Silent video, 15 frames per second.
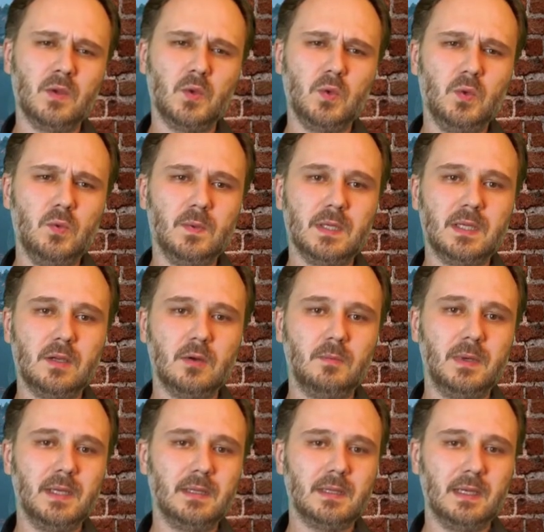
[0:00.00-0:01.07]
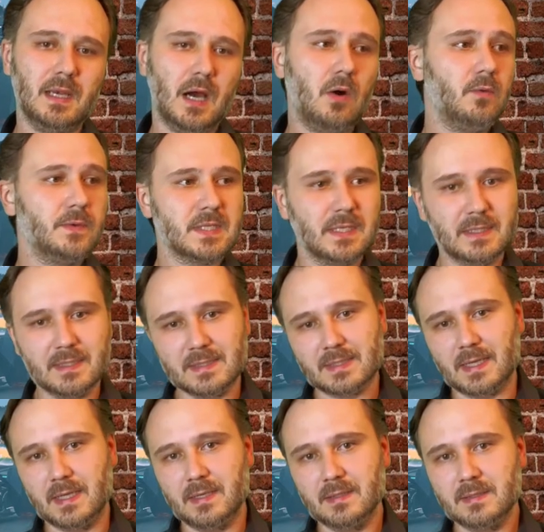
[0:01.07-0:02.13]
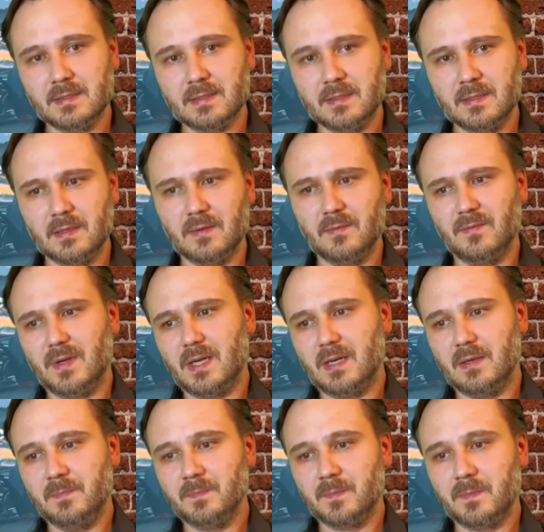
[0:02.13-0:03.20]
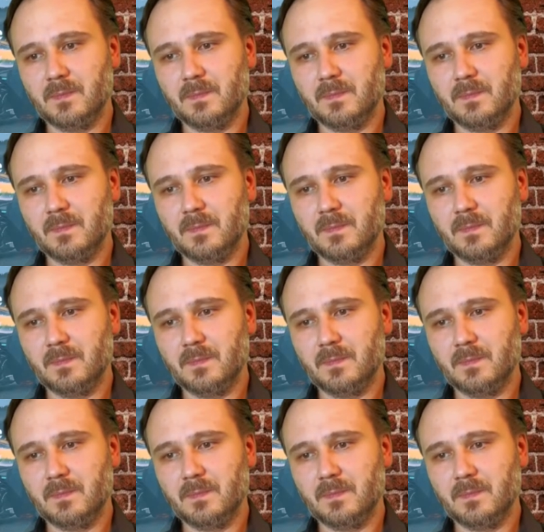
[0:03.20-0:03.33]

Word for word: Über die komplette Laufzeit des Rennens war